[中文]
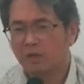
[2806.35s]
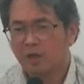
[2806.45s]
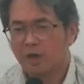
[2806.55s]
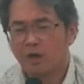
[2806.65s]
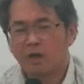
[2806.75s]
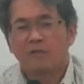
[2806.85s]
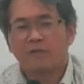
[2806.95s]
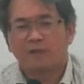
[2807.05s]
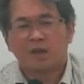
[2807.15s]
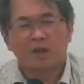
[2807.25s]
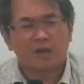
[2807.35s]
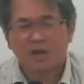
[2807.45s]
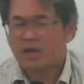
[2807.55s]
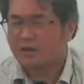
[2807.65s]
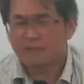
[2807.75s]
哦，集合
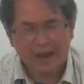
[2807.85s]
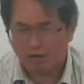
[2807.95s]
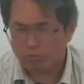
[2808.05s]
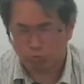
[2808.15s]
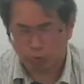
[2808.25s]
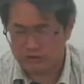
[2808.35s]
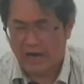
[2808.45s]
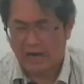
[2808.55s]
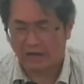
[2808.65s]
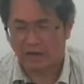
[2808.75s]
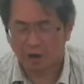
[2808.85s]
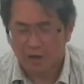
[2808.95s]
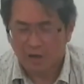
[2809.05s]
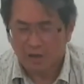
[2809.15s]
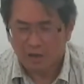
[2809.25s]
各家所长哦，
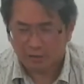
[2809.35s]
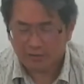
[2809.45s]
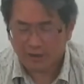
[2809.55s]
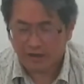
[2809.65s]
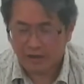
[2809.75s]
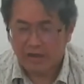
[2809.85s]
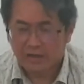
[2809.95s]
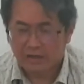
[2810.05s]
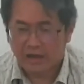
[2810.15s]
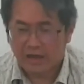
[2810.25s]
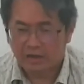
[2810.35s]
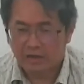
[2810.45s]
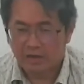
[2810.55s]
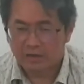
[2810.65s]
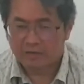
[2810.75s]
然后向来那
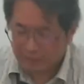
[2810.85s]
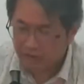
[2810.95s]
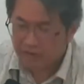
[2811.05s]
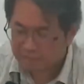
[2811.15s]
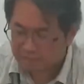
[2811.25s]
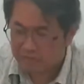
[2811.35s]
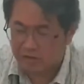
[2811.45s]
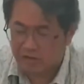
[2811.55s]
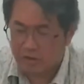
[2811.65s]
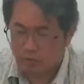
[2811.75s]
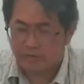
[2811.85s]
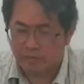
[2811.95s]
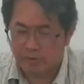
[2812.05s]
呃写的很仔细，为什么？